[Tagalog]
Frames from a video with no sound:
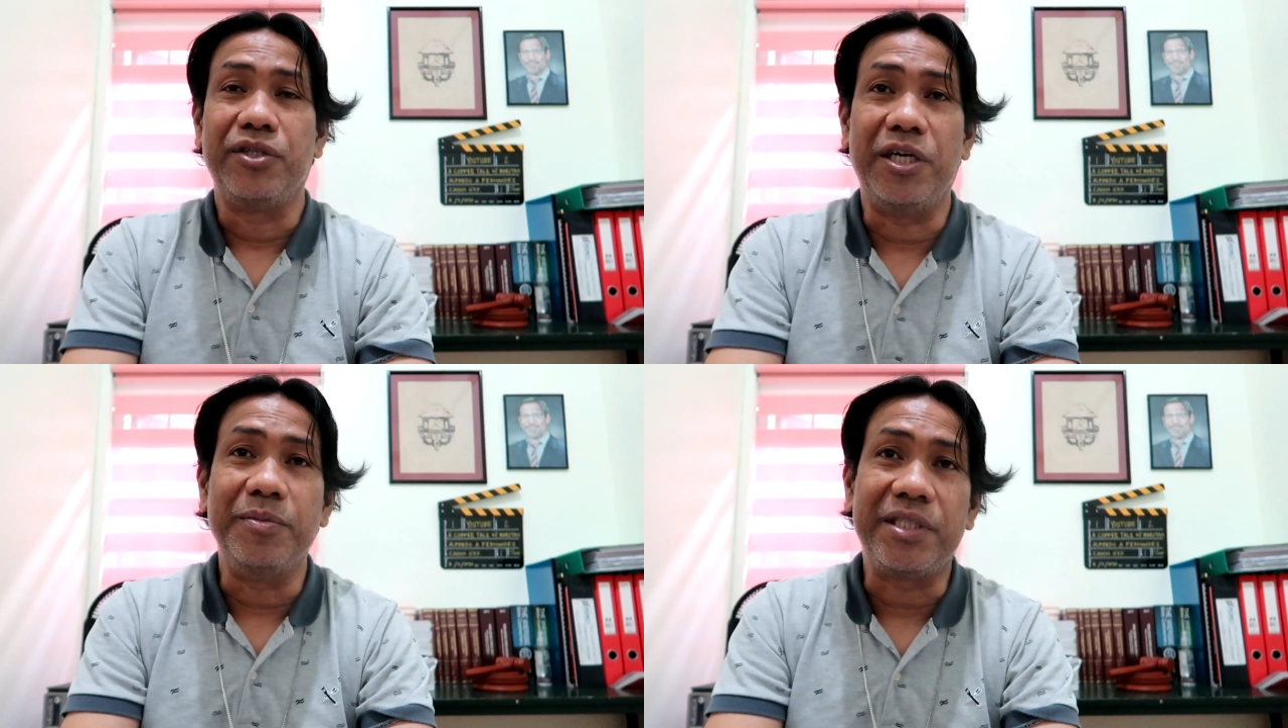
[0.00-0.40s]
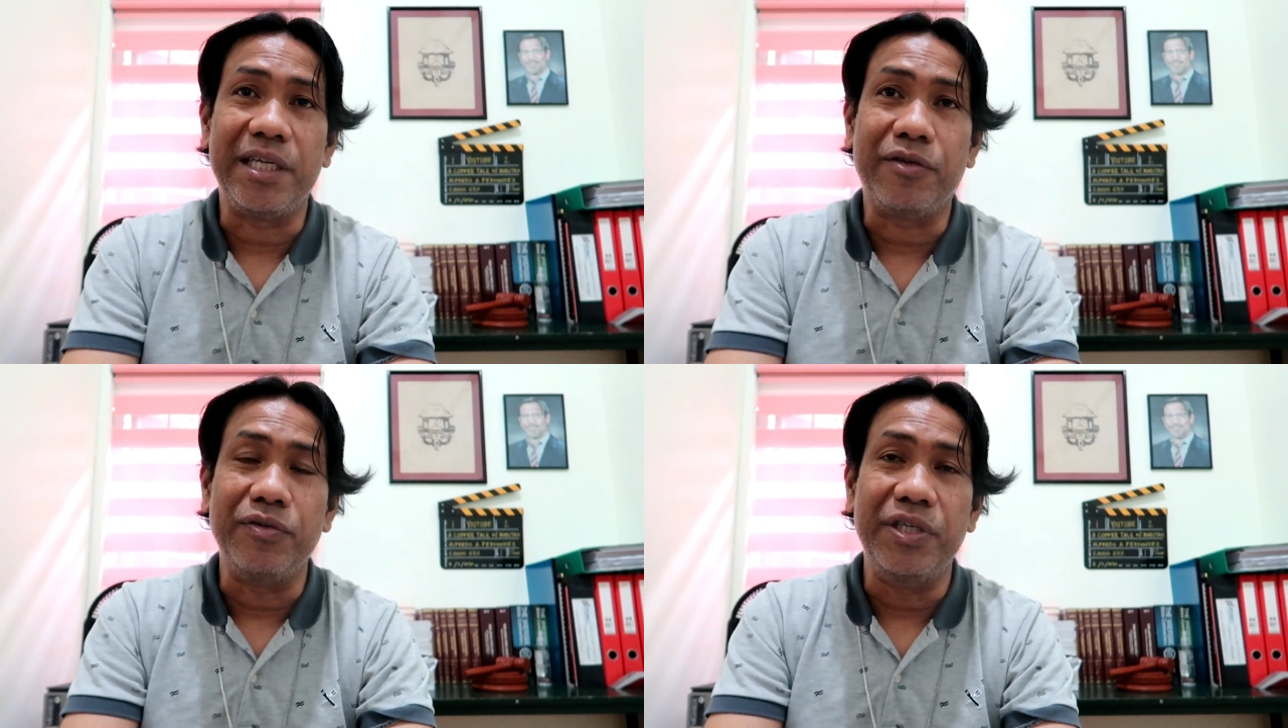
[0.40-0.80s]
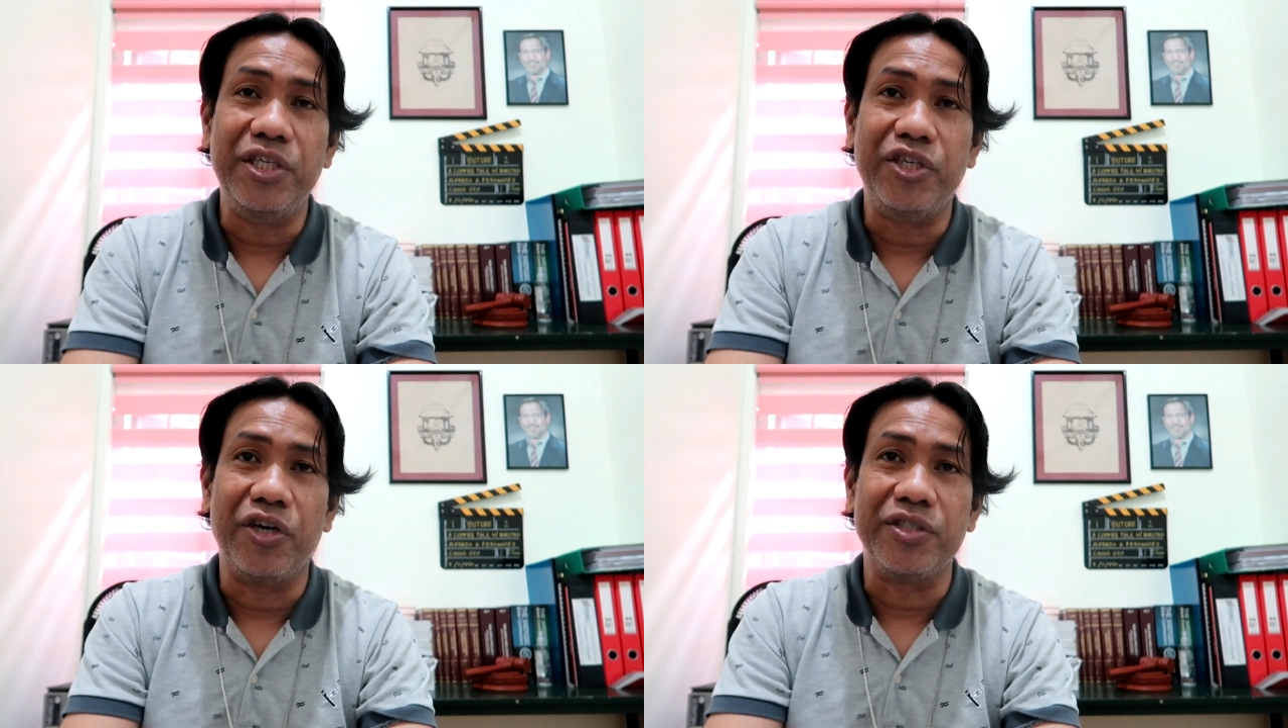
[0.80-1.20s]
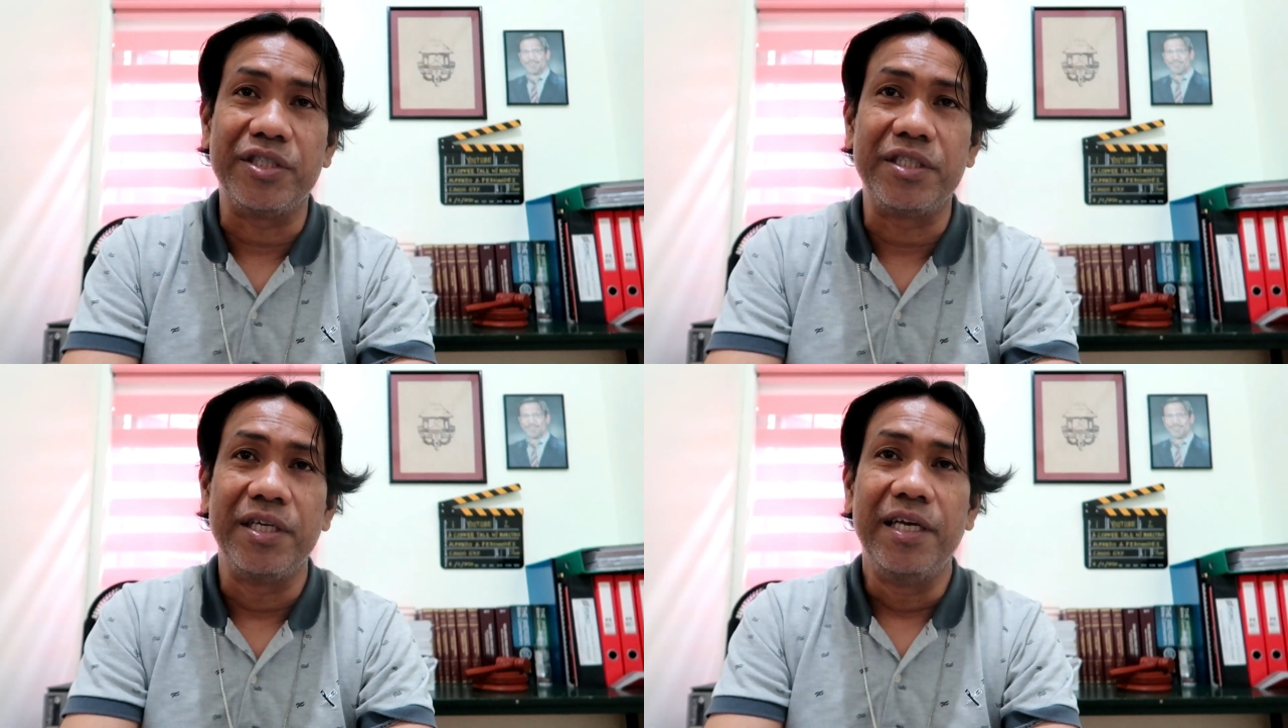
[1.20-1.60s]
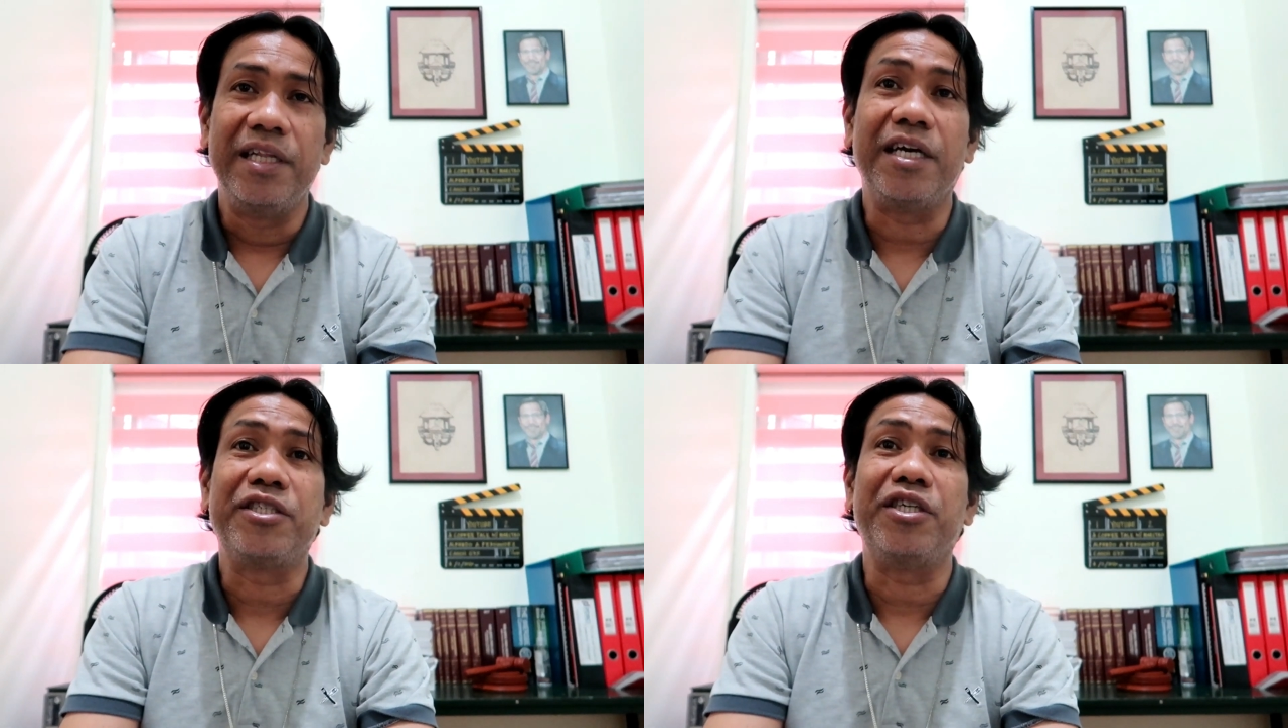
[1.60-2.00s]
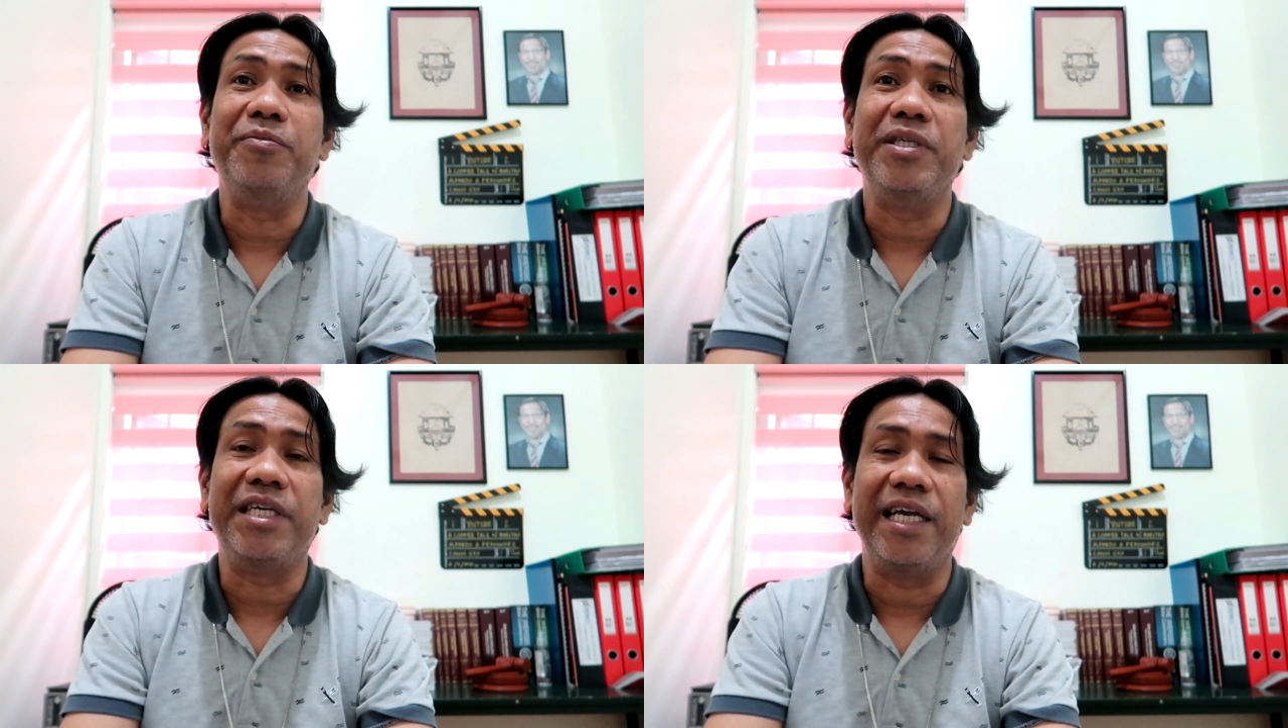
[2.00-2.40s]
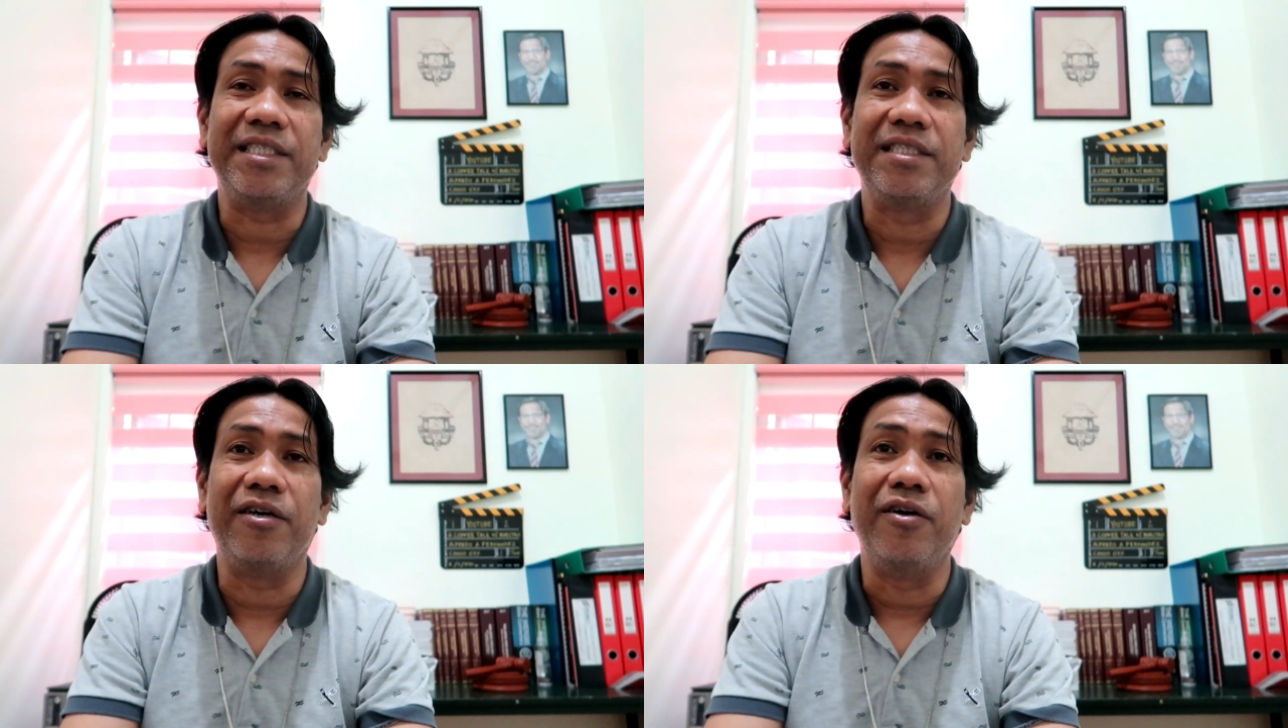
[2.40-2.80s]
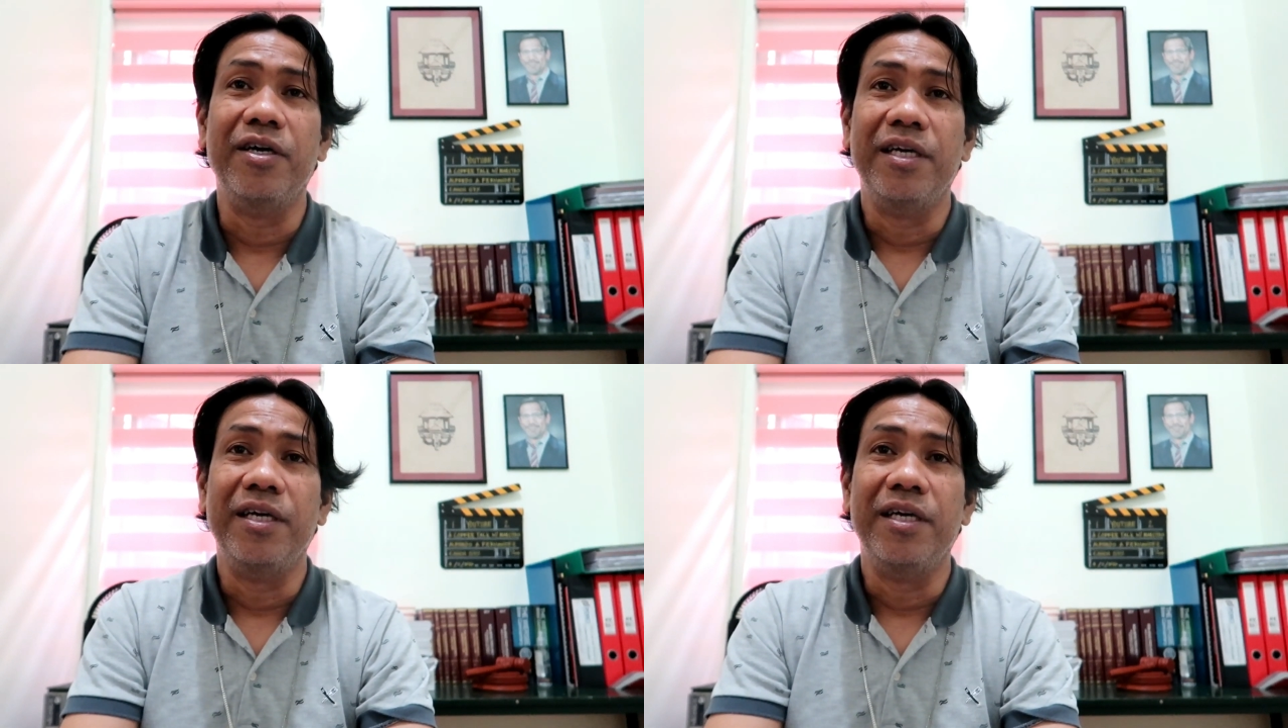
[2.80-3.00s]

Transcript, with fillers: terms and conditions ng services no